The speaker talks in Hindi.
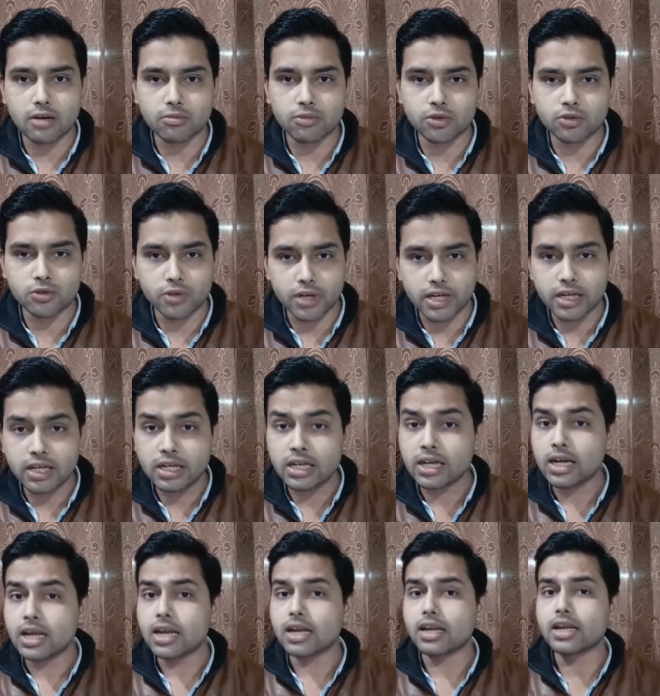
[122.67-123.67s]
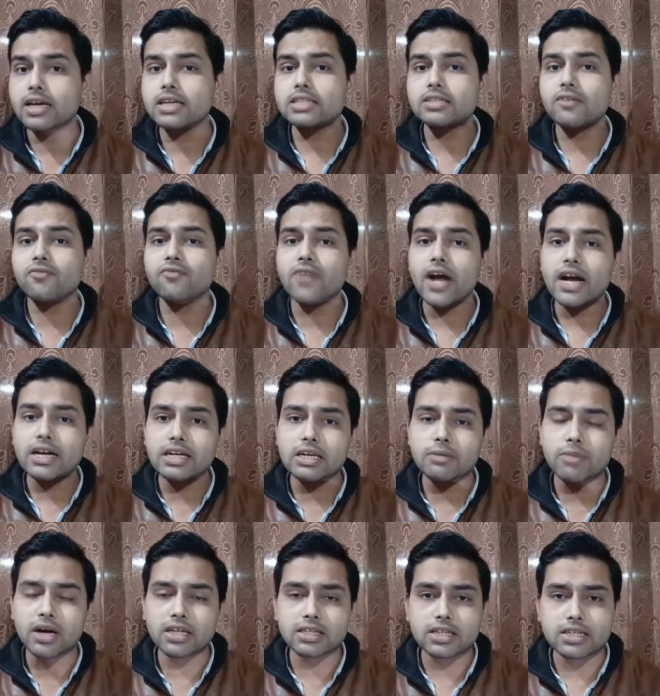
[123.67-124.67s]
नाकम होते हैं लेकिन जब फैक्ट की
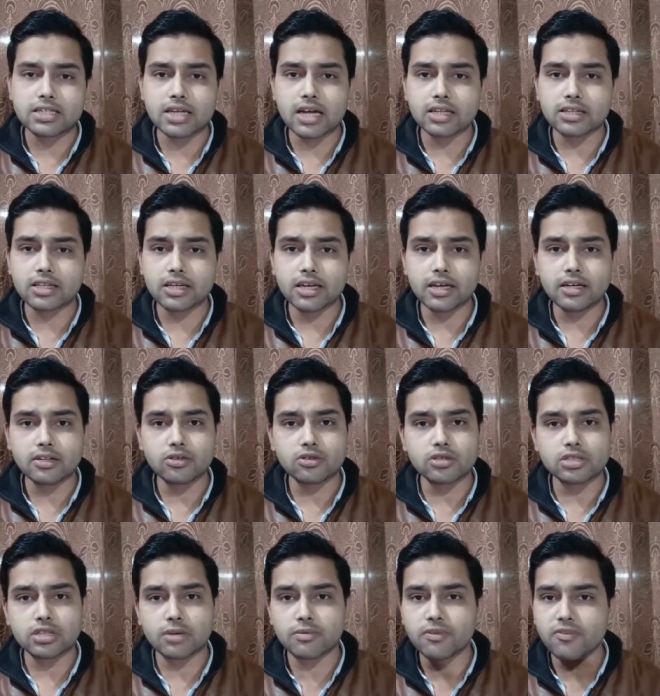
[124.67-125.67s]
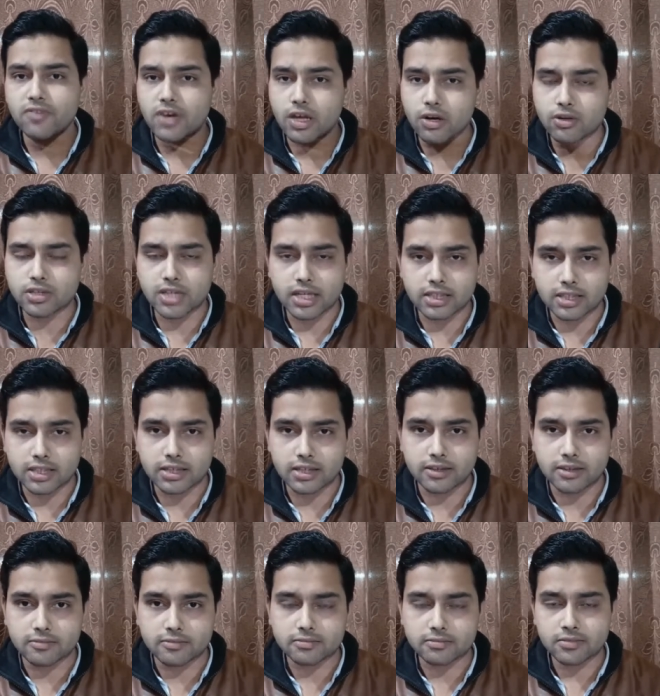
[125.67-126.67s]
बात की जाती है तो सभी फेल हो जाते
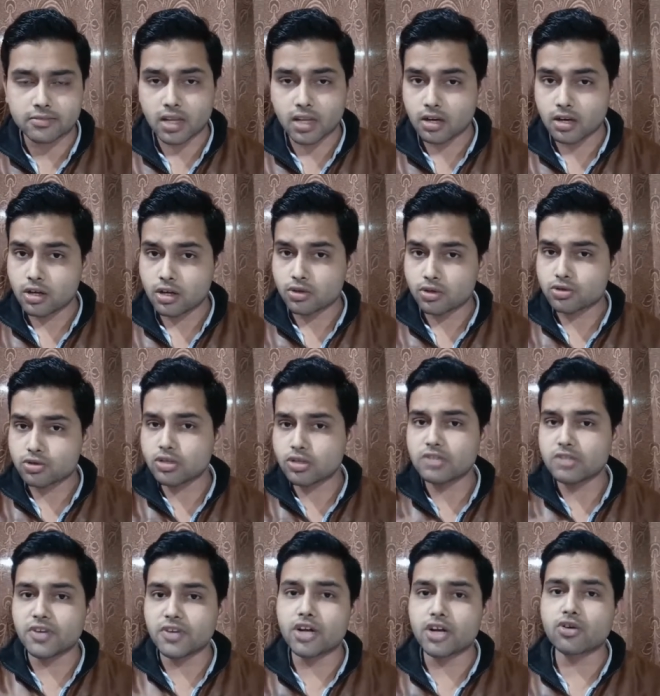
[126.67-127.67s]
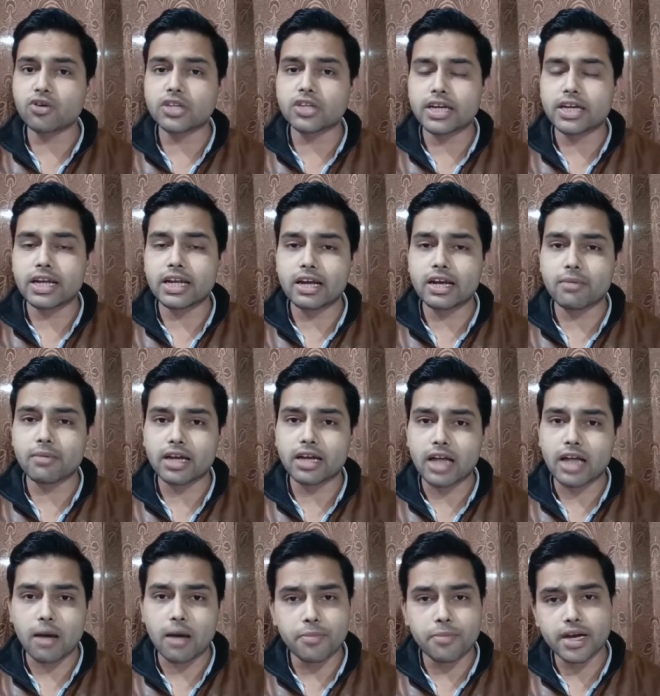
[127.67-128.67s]
हैं दोस्तों इस वीडियो को देखने के बाद
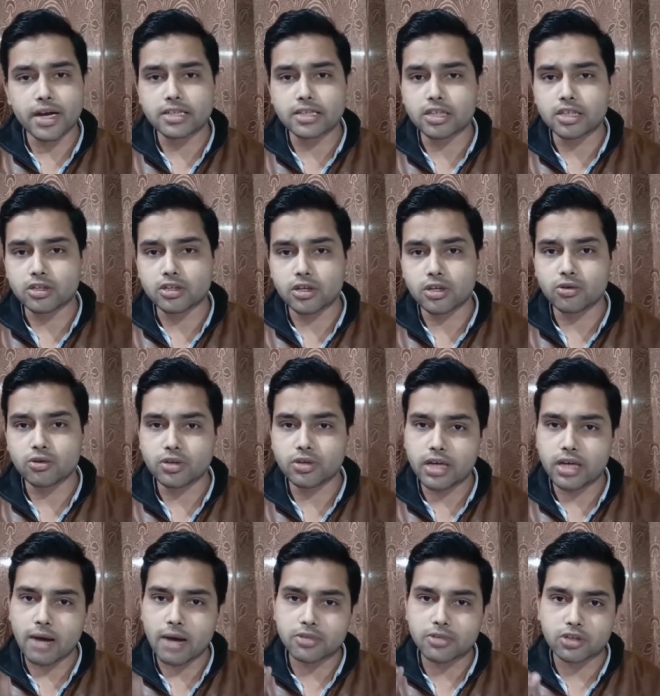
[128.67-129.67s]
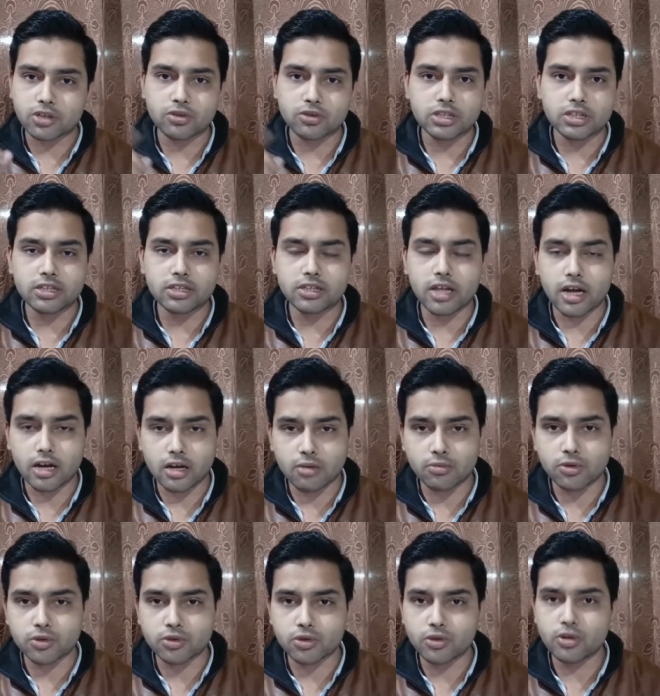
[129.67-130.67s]
आप भी कह सकते हो कि आप सतोषी सतोशी
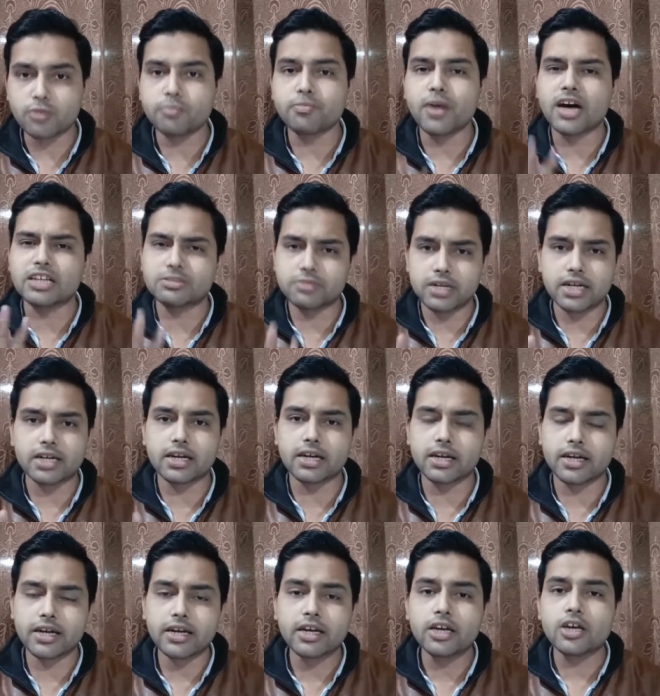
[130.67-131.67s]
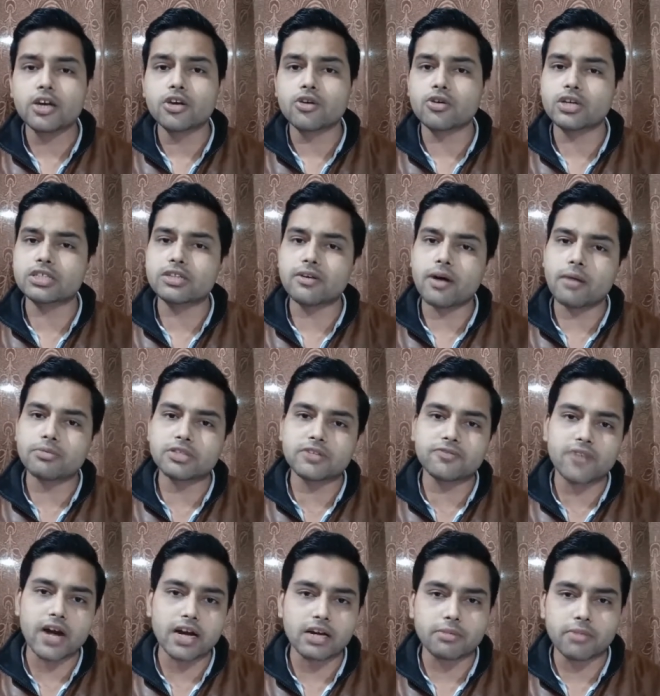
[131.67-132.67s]
होते हो पाँच मिनट के लिए क्योंकि जब आपसे
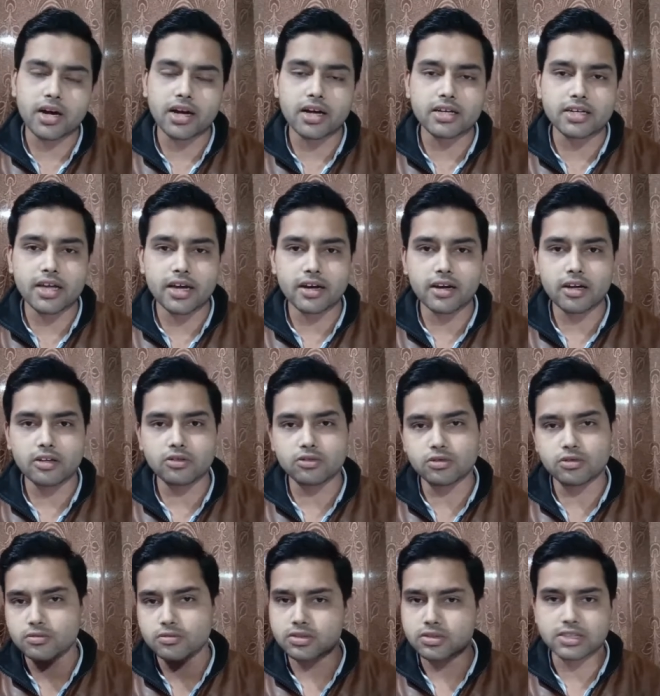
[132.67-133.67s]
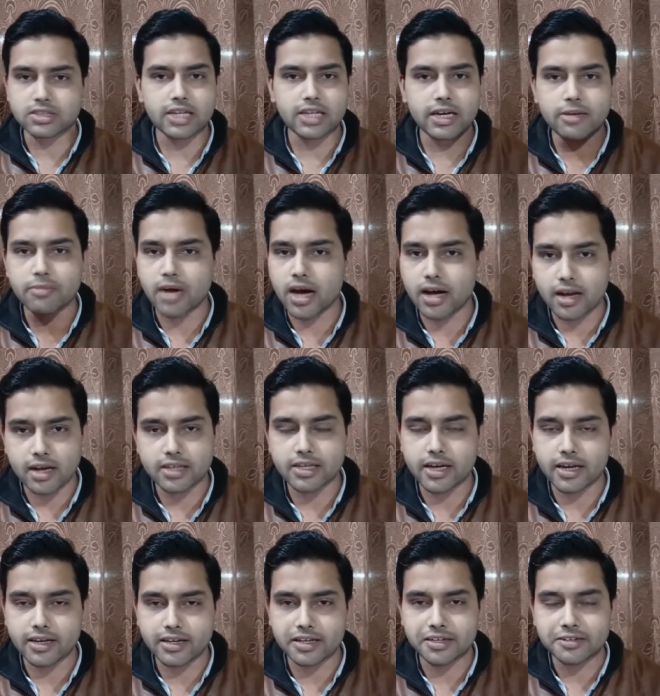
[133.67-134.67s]
फैक्ट मांगा जाएगा तो सच्चाई बाहर आ
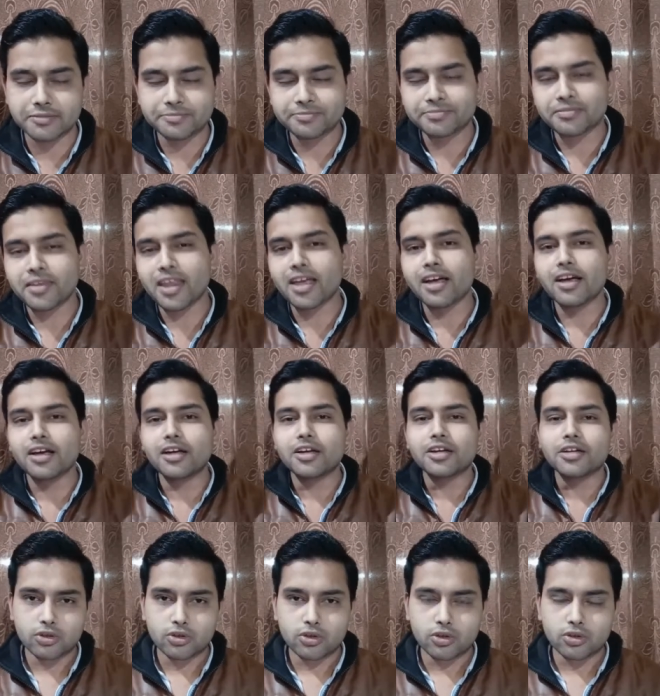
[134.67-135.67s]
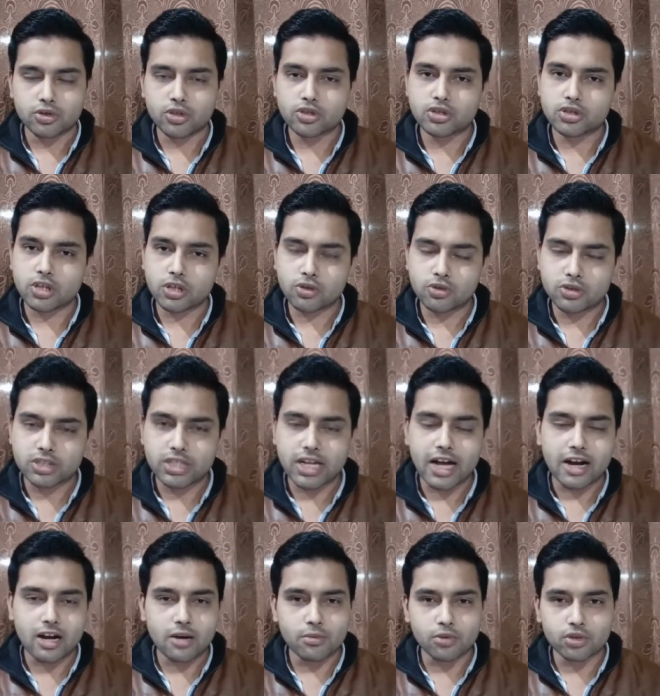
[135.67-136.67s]
जाएगी दोस्तों सतोषी
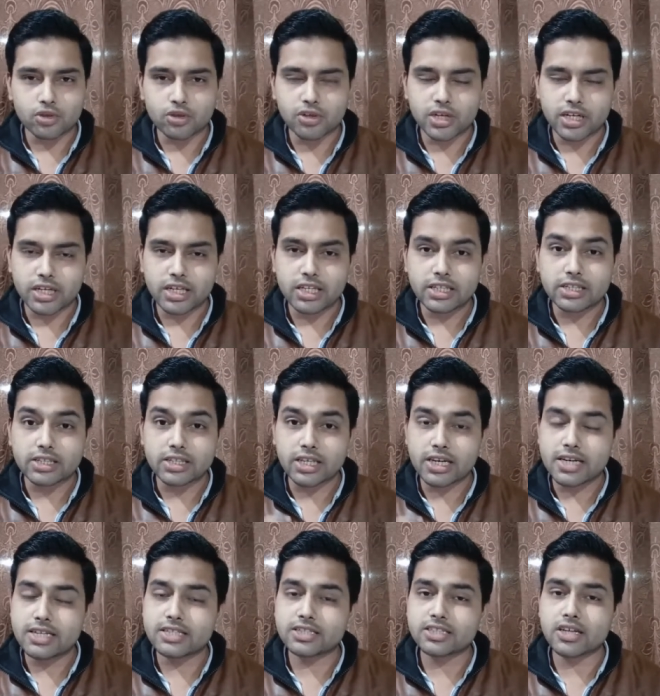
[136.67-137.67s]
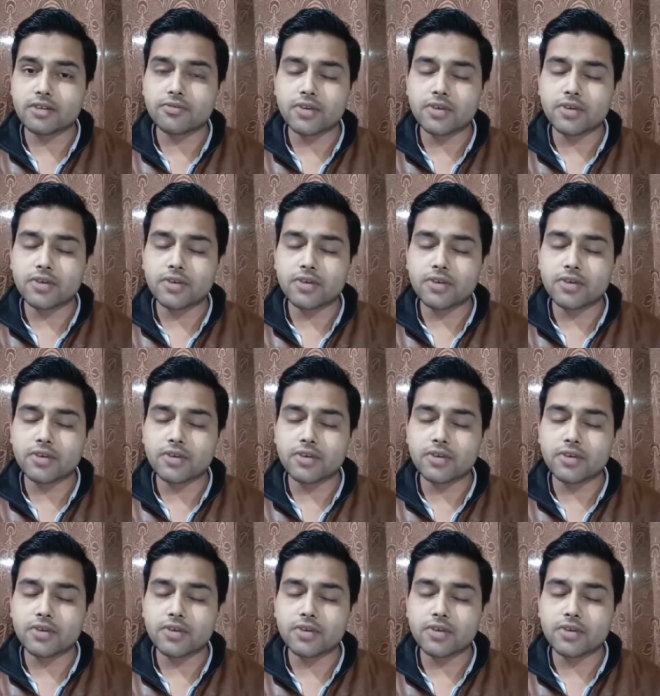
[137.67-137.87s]
नाकम होते ने तीन